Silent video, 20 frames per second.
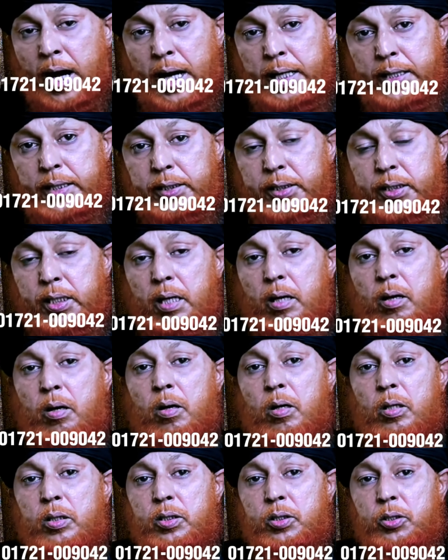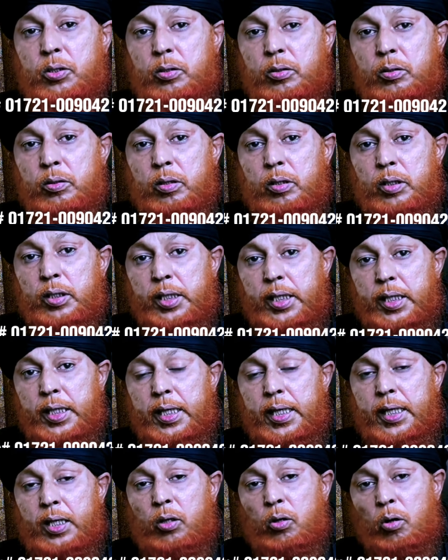আটই জিলহজ
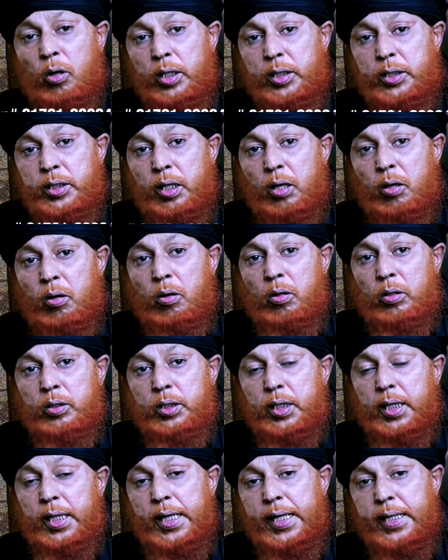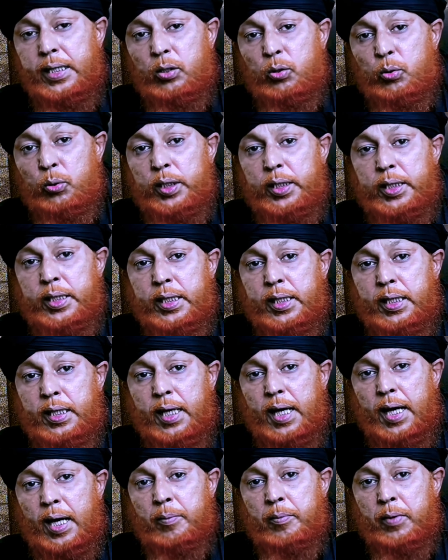থেকে নয় জিলহজ এই দুই দিন
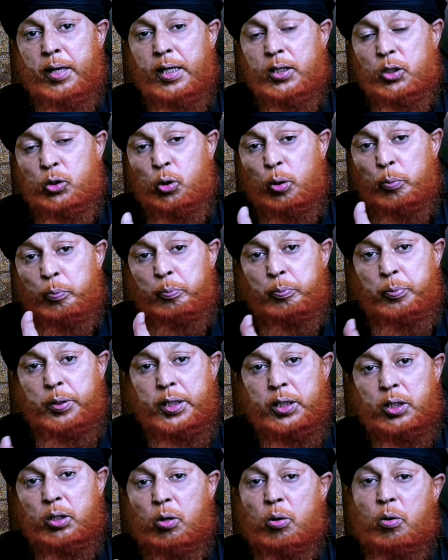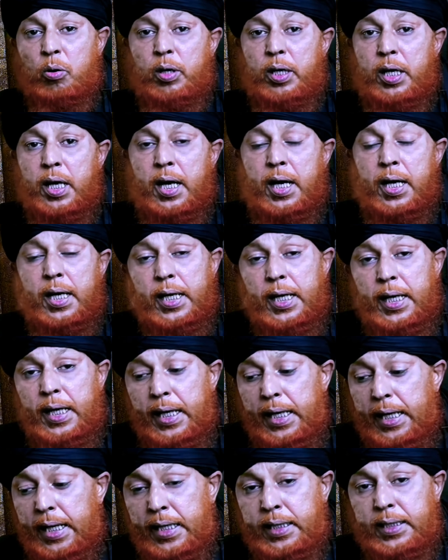আমরা চব্বিশ ঘন্টা
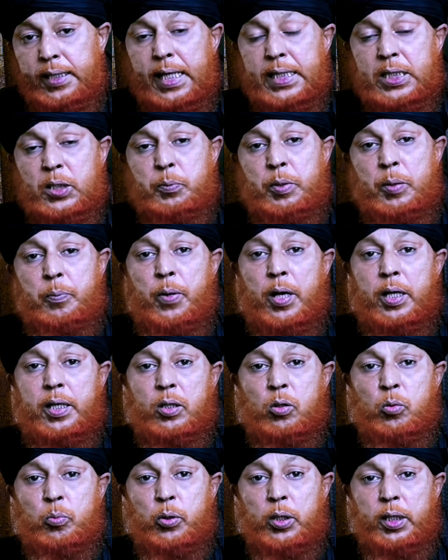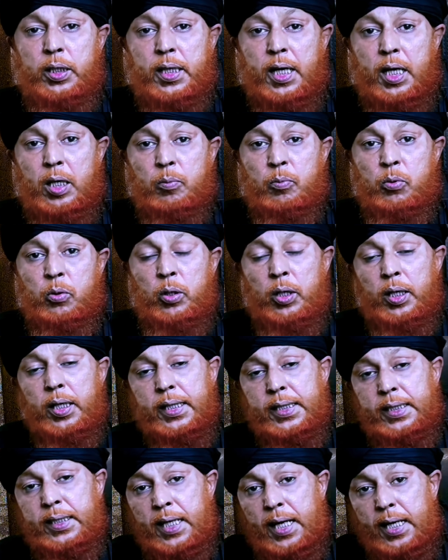এই তাসবি পাঠের উপরে থাকব
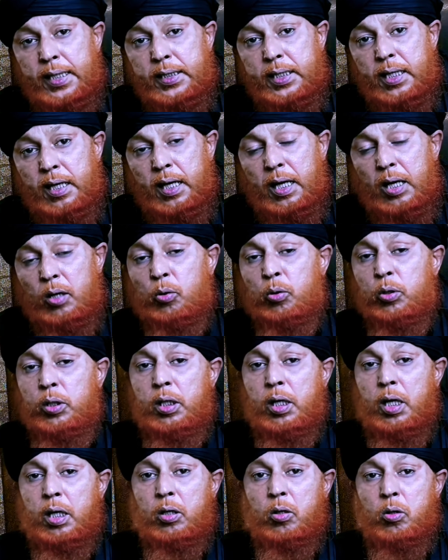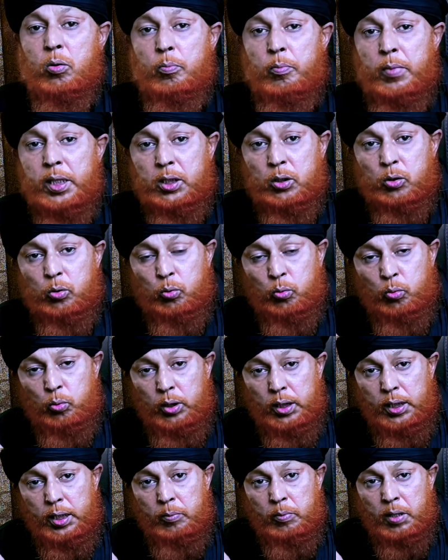তাছাড়া অন্যান্য মাসনুন
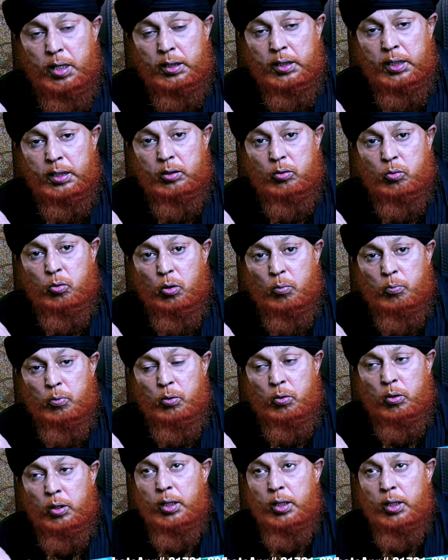ইবাদত করব